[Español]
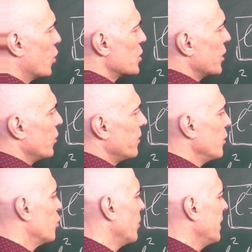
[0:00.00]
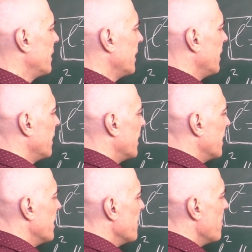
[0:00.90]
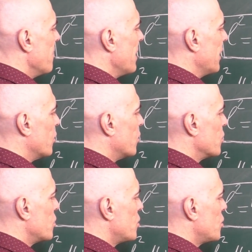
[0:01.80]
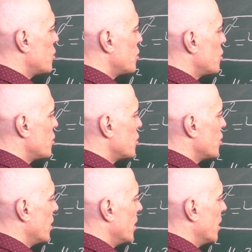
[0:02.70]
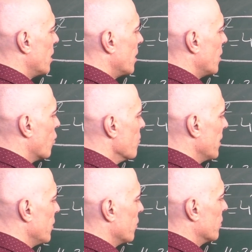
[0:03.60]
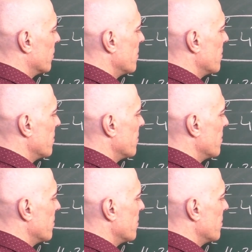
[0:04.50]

coseno de 120 menos un medio.